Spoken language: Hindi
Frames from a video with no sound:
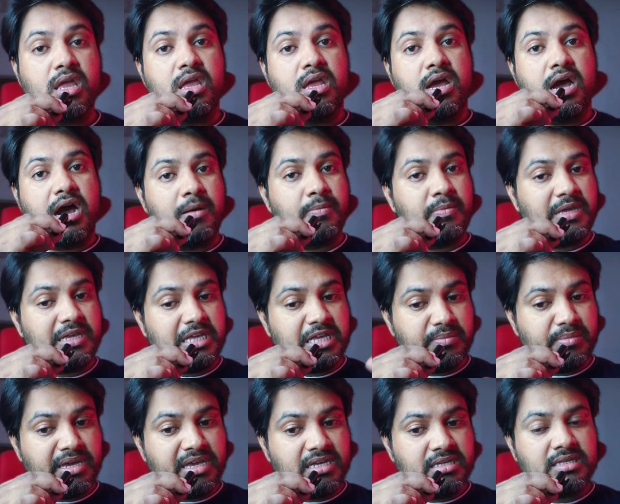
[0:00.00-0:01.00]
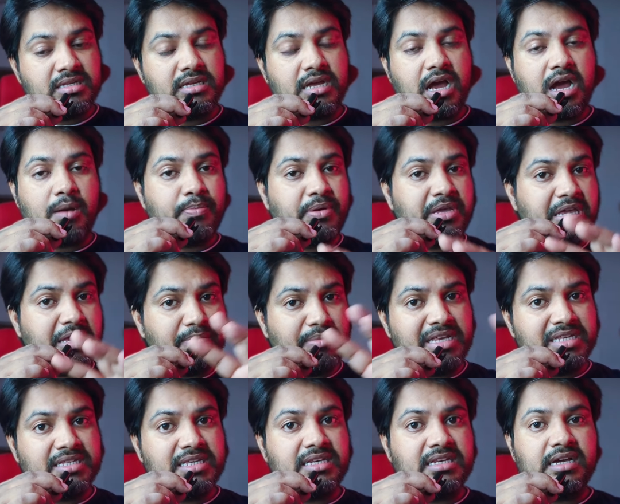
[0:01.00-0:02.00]
अब इमेज आप इमेजिन
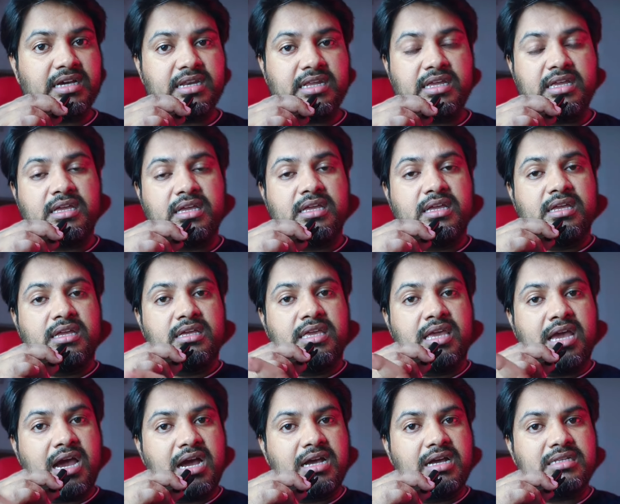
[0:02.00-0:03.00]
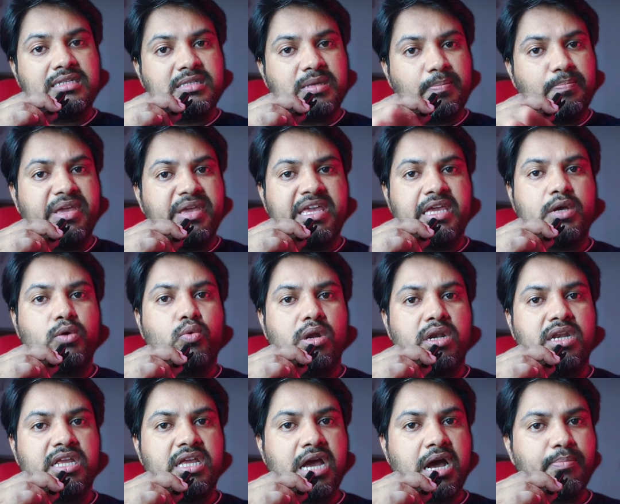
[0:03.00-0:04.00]
करें कि अगर सब में इक्वली
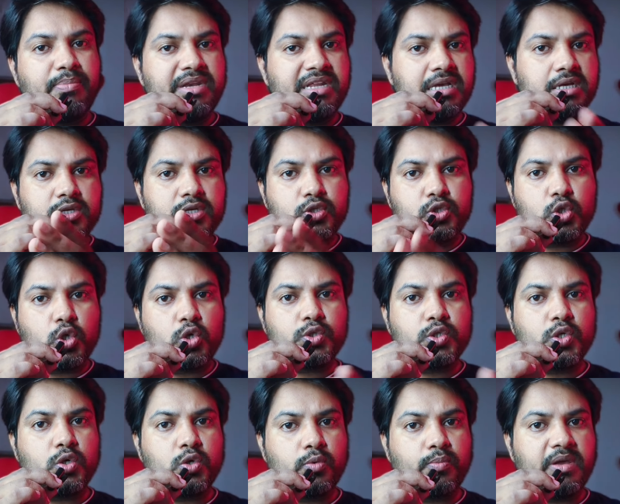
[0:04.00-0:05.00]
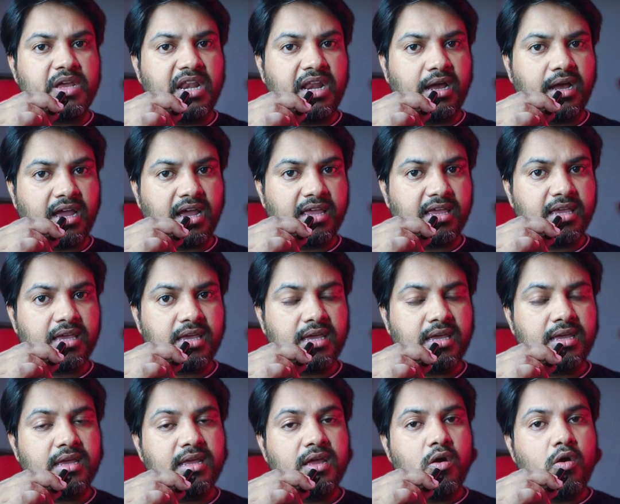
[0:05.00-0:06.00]
आपने सौ सौ रुपये लगाए हैं
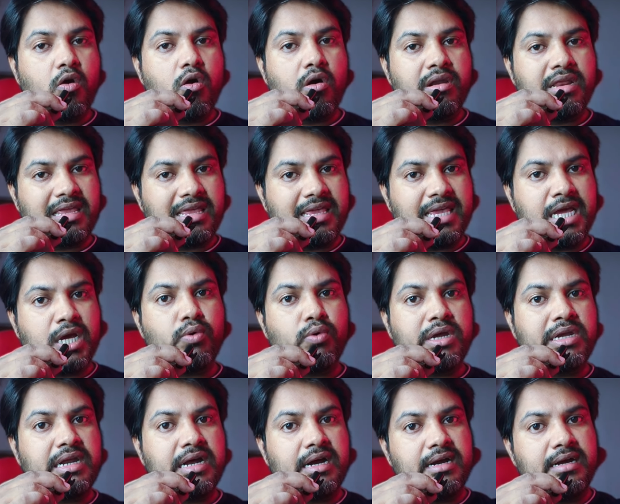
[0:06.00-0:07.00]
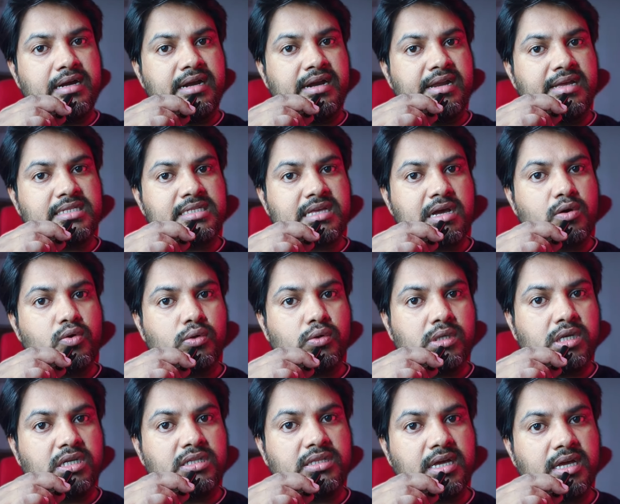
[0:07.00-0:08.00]
और एक क्वाइन हंड्रेड एक्स का ग्रोथ
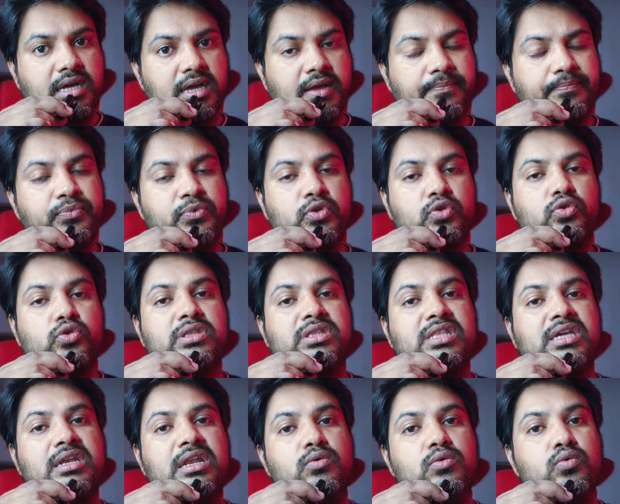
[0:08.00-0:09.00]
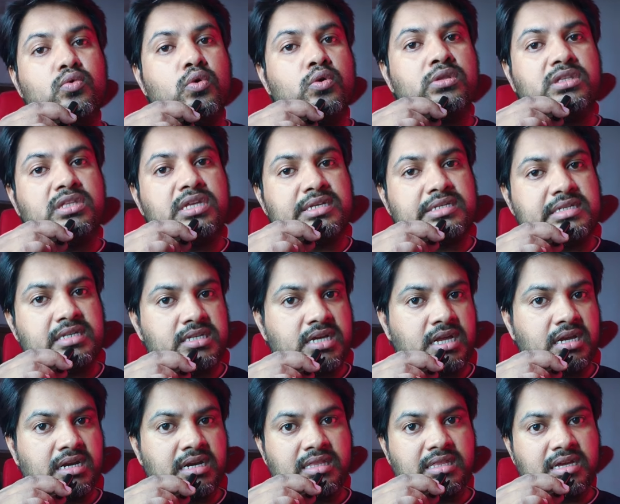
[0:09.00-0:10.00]
लेता है तो देन वो दस हजार कर
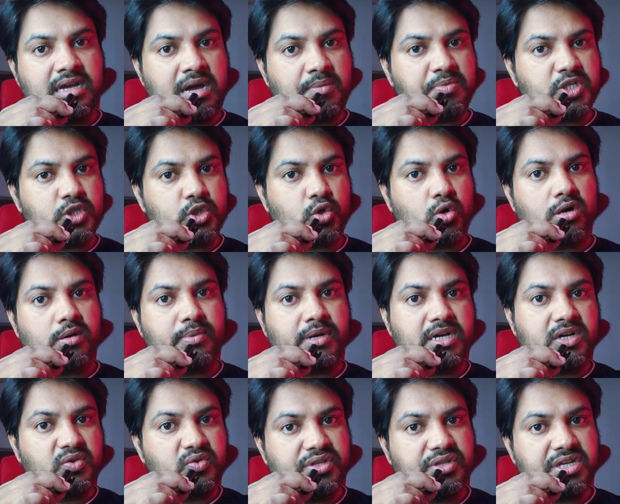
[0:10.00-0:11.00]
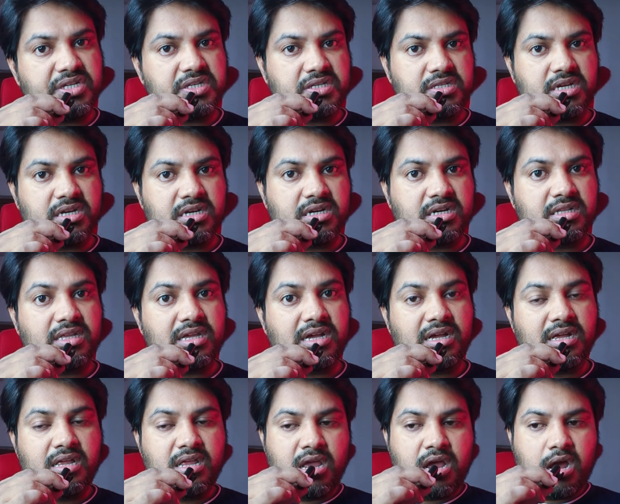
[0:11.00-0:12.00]
देगा आपका सौ रुपया का दस हजार कर
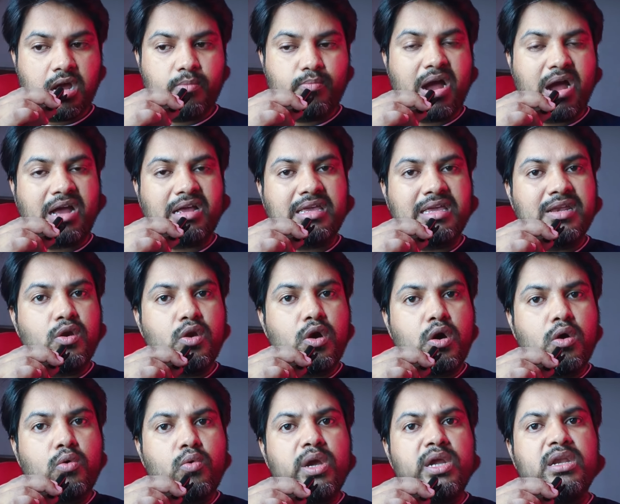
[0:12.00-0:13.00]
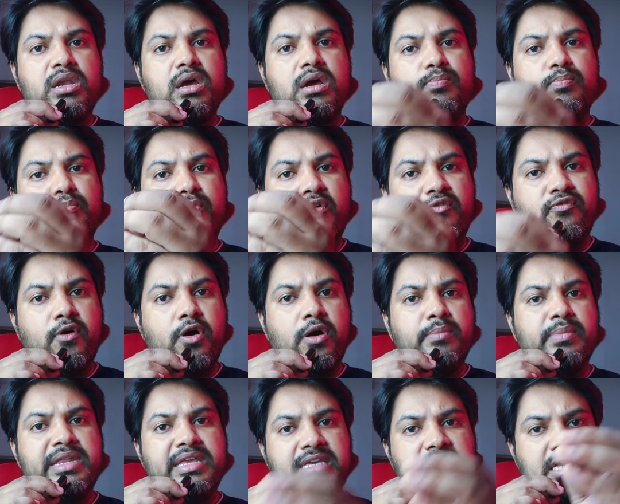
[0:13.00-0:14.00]
दिया अब बाकी नौ कॉइन परफॉर्म नहीं
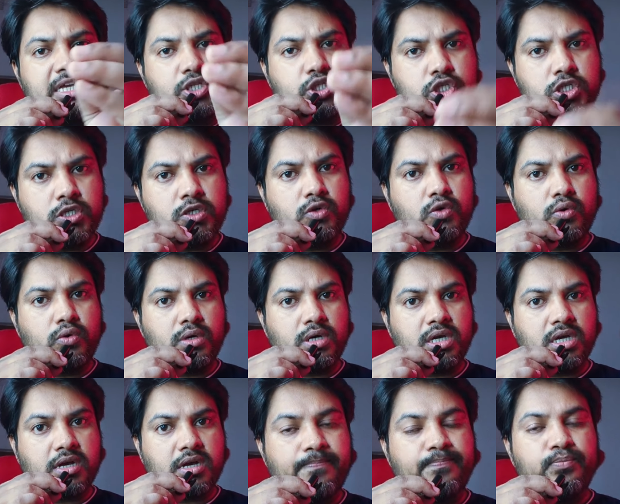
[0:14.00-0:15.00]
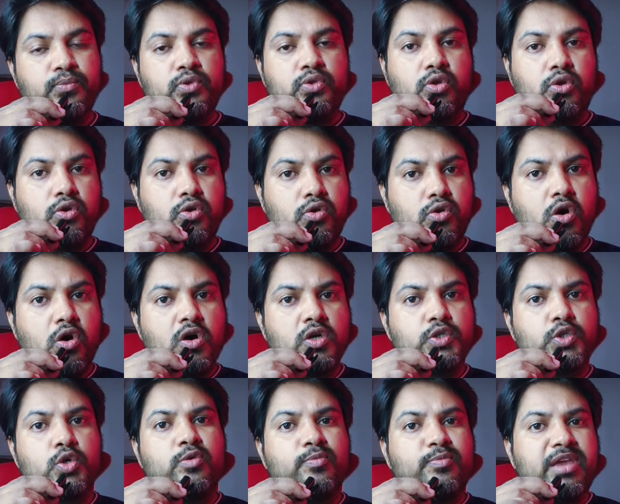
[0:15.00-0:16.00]
किया जीरो हो गया तो नौ सौ
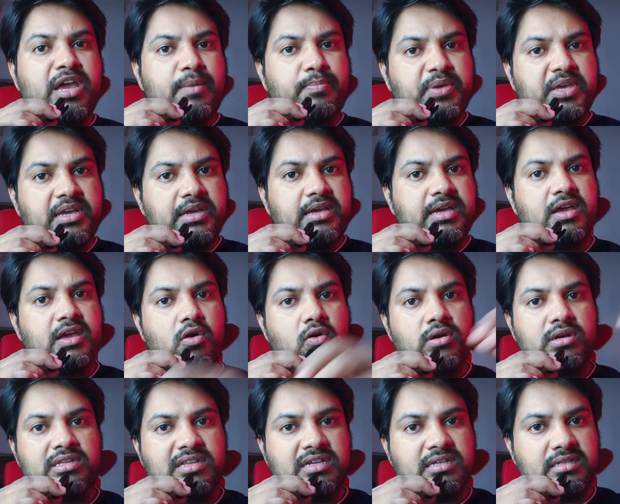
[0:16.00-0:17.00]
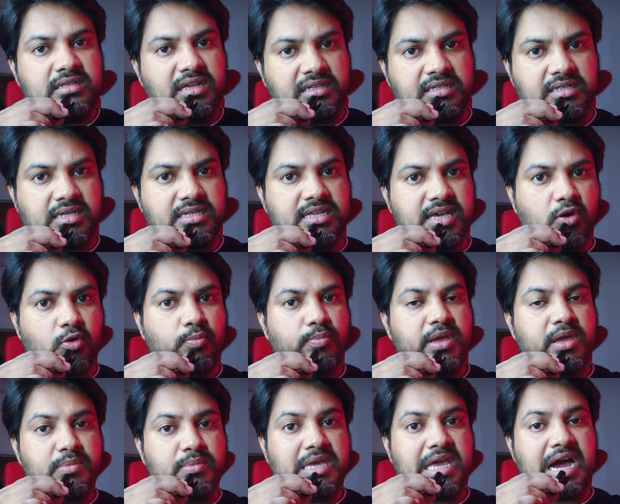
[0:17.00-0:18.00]
रुपये आपके गए और इधर दस हजार रुपये
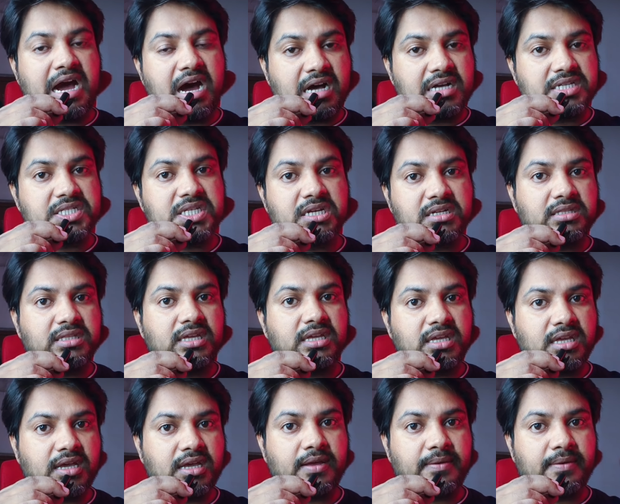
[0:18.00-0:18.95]
भी आ सकते हैं